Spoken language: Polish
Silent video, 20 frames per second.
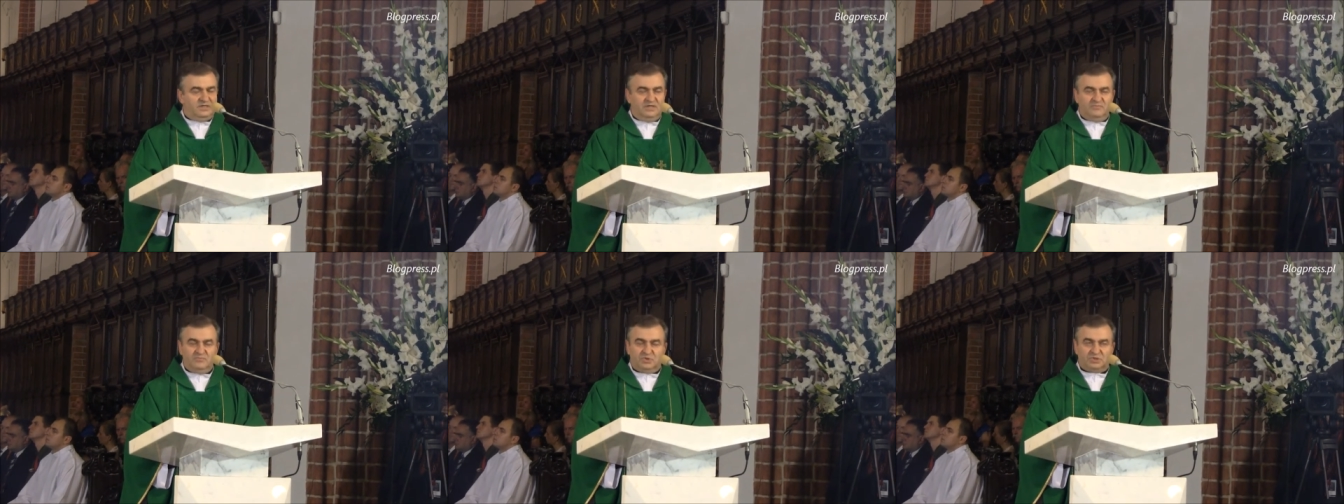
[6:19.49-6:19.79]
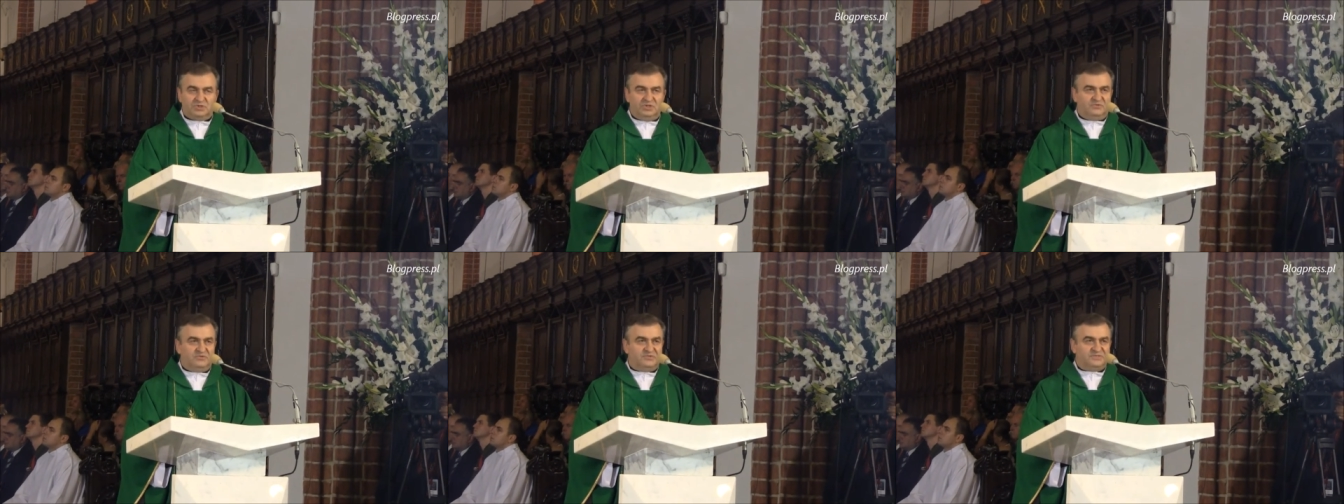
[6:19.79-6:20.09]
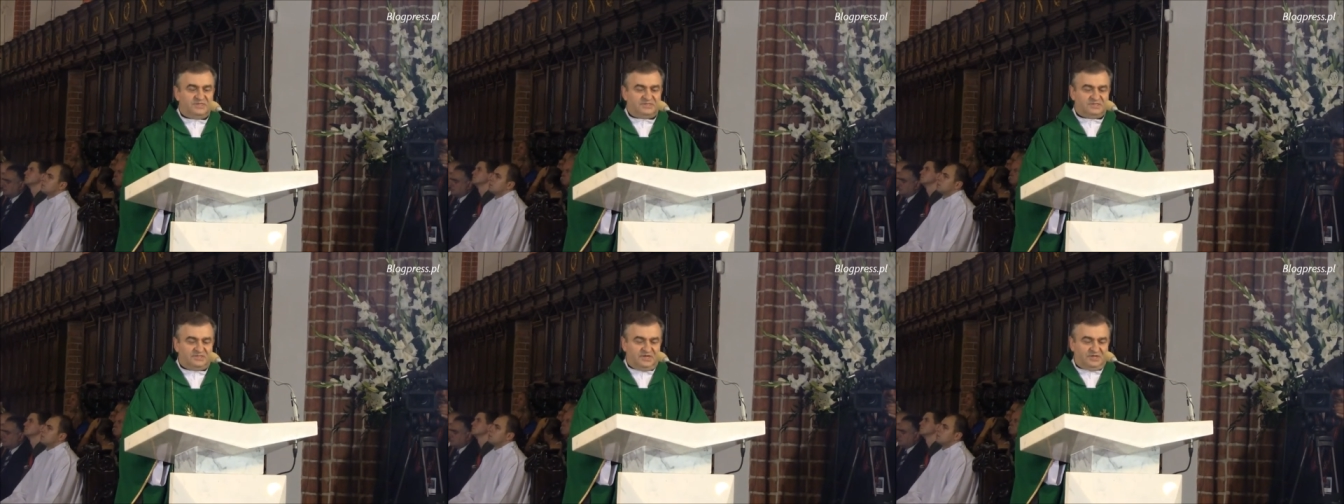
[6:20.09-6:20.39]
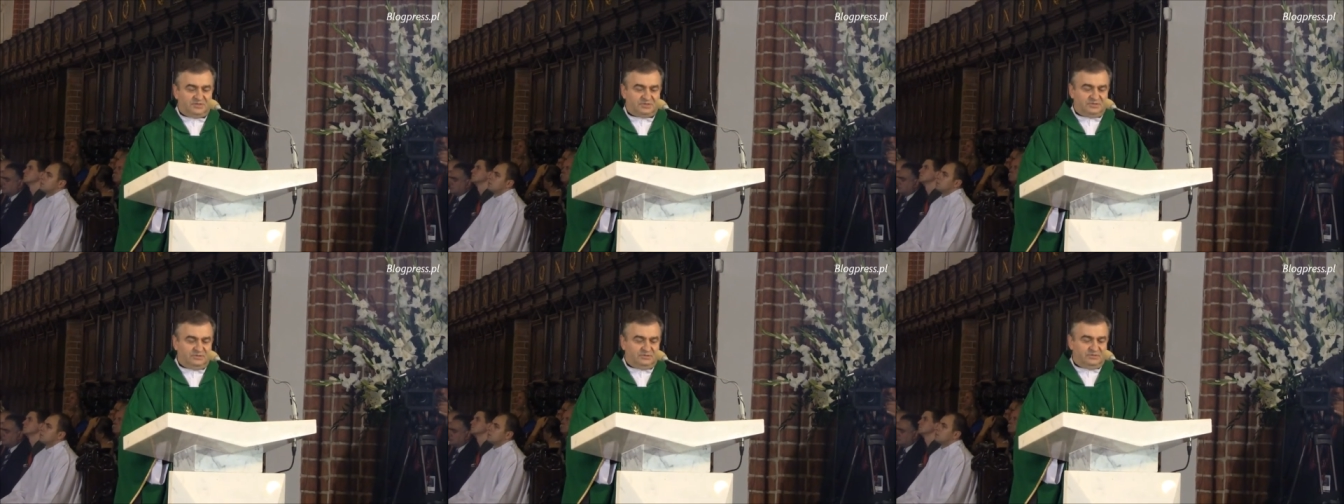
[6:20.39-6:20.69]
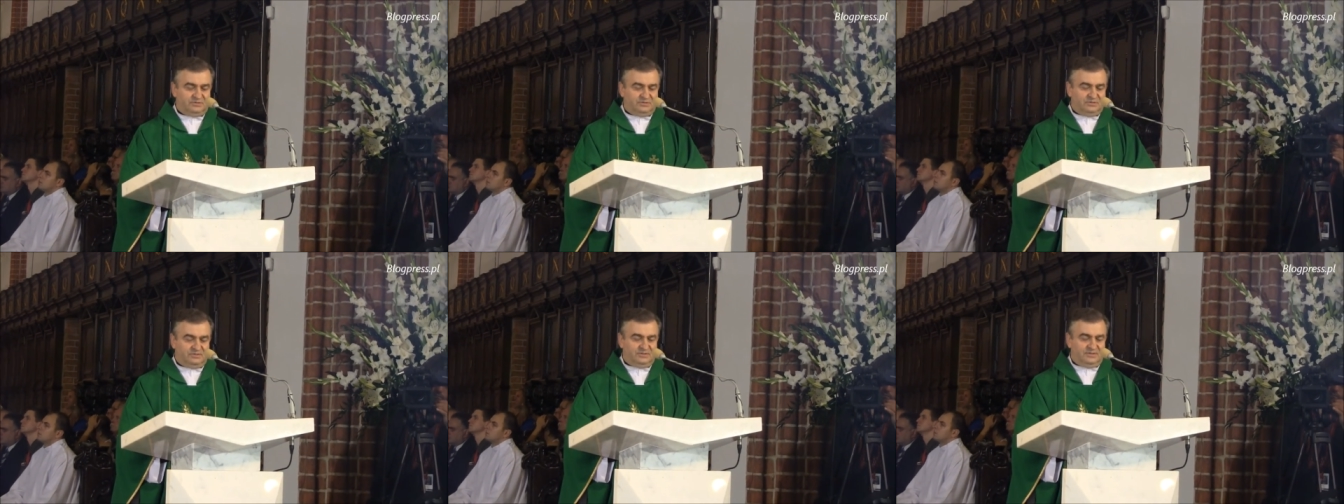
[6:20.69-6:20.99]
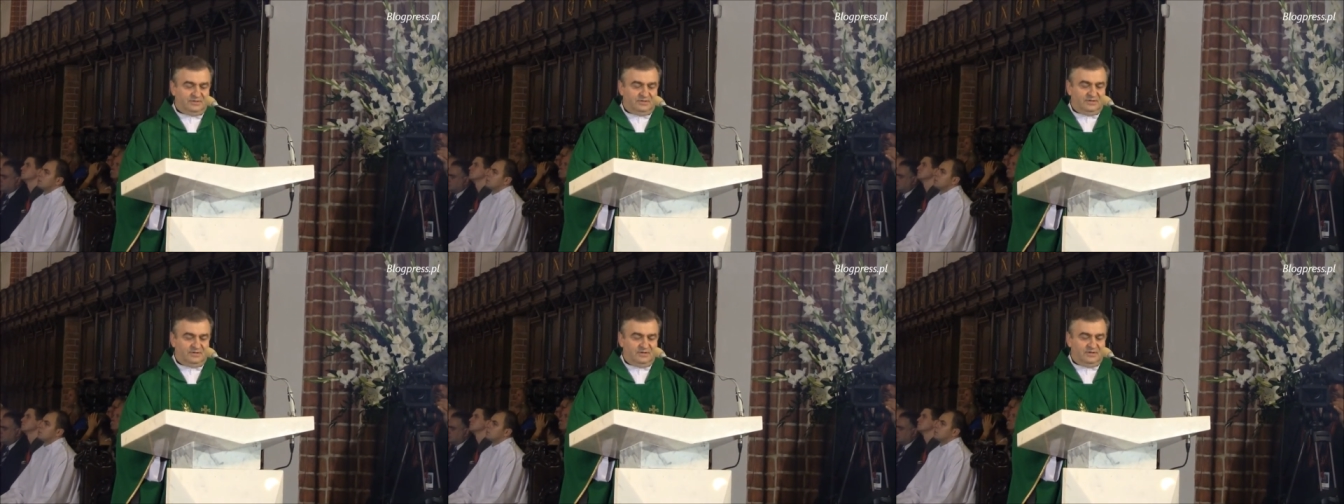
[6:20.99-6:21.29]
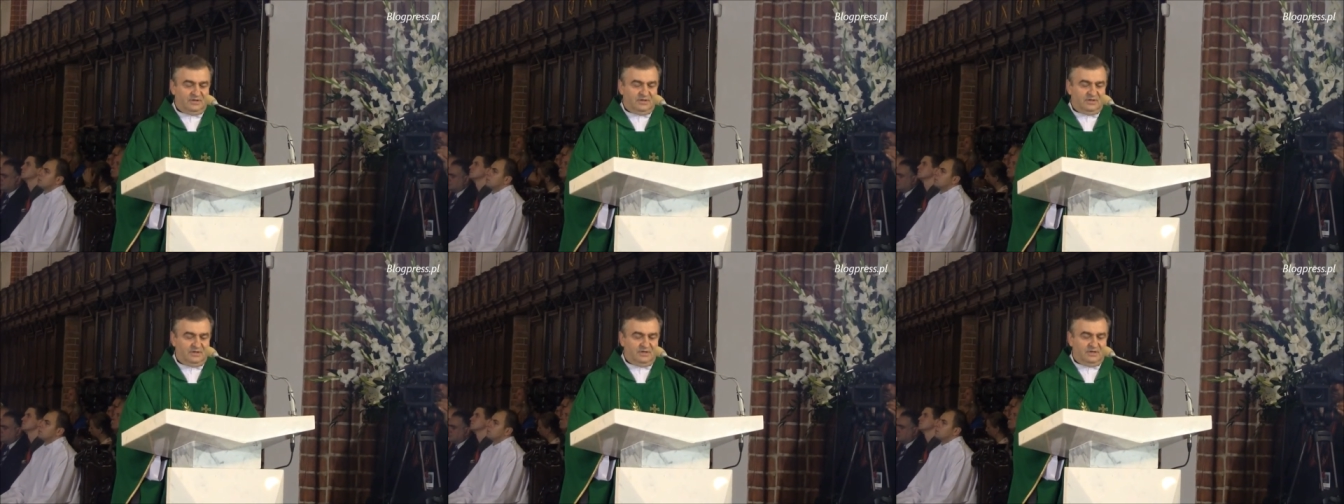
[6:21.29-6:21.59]
nie można go zastraszyć,
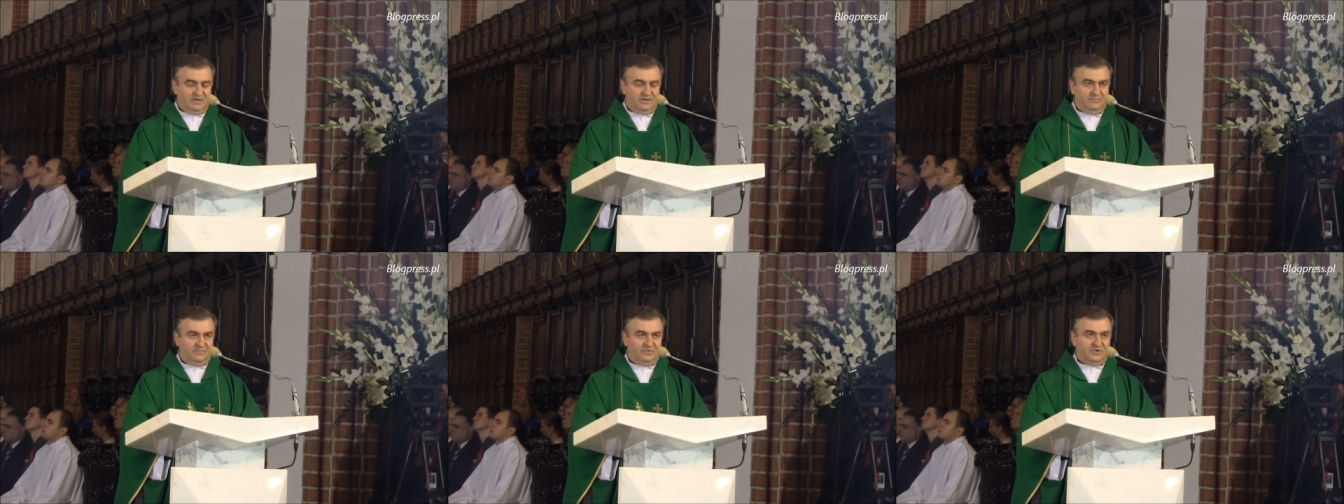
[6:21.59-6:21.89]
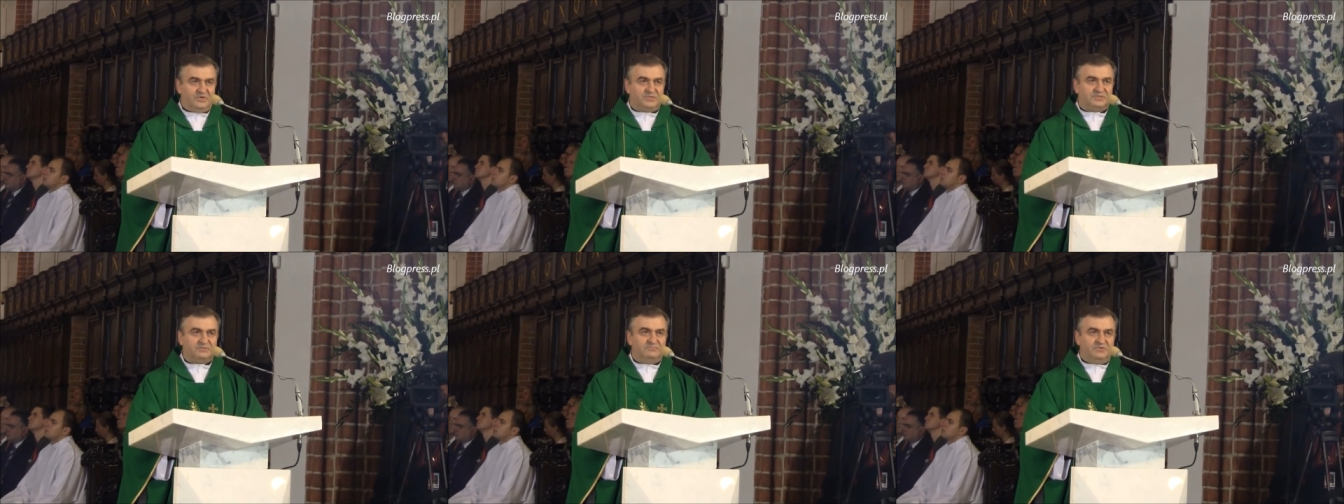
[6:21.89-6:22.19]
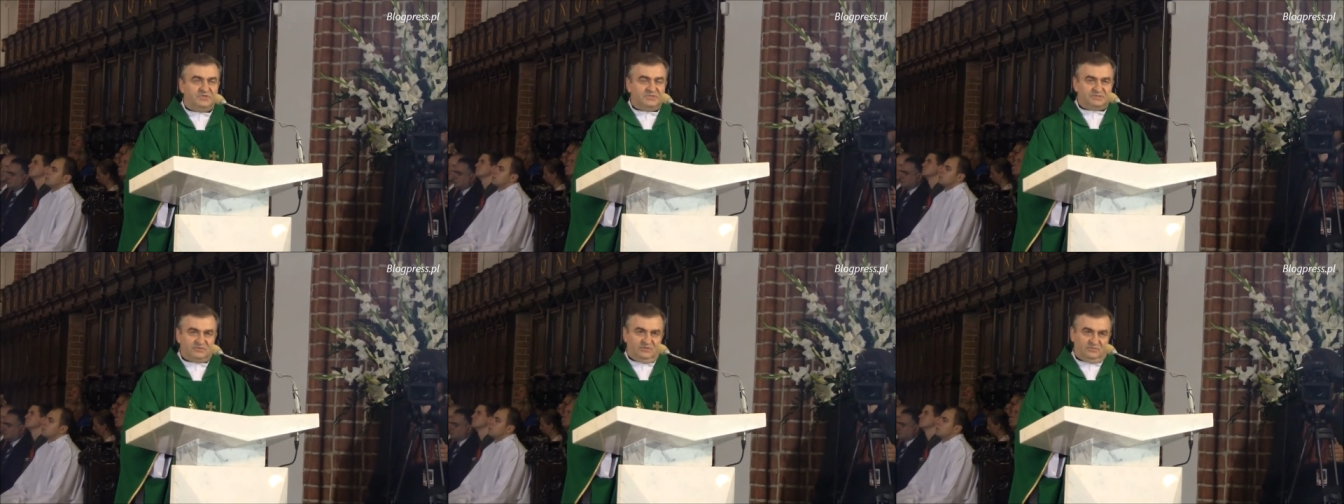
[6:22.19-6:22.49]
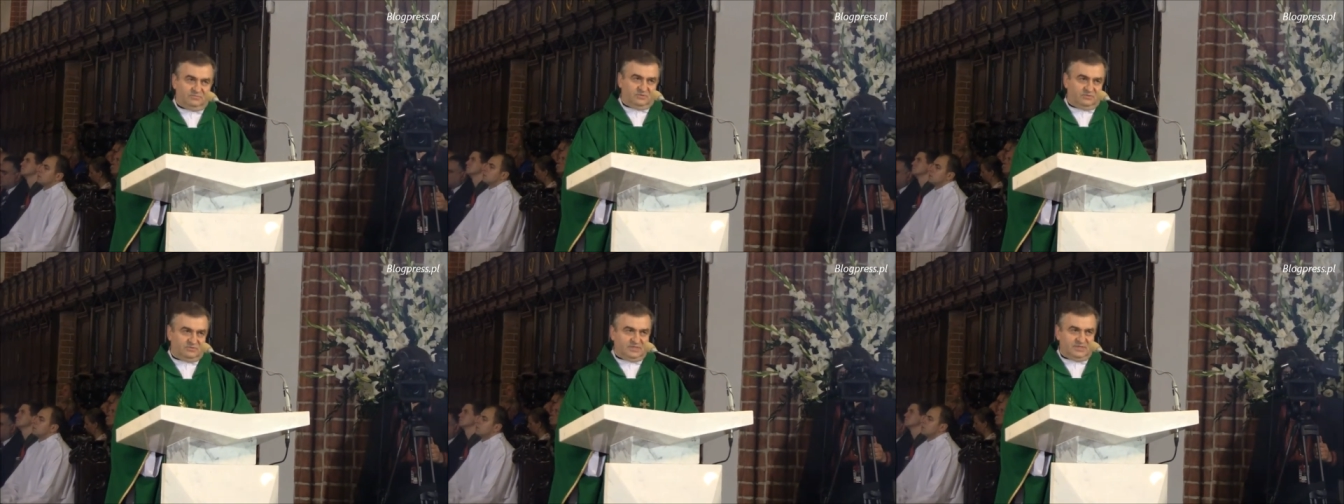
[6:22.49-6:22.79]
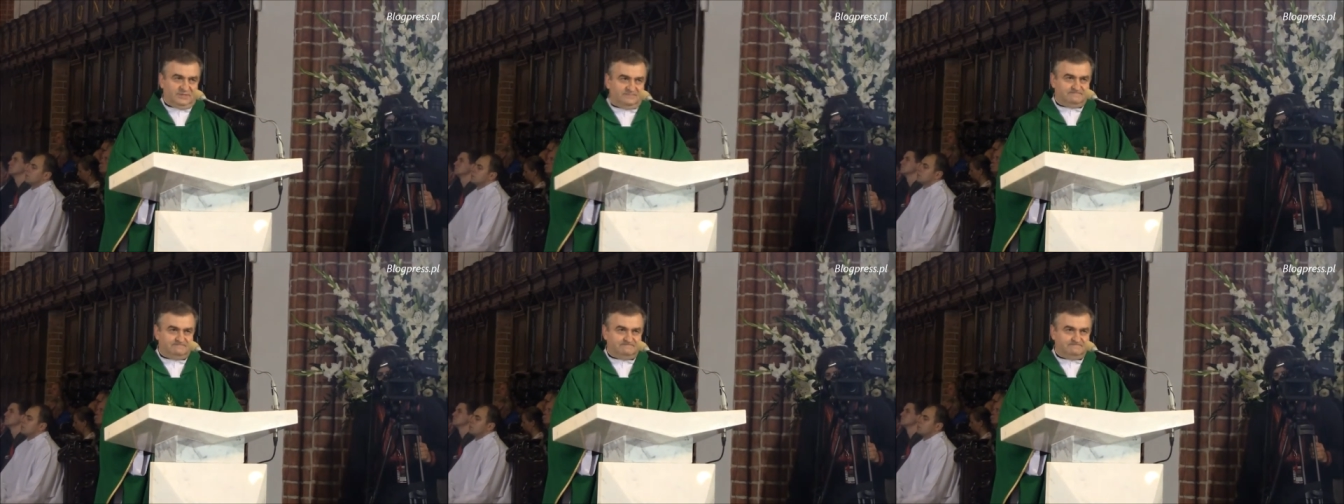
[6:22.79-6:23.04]
bo jest blisko Boga.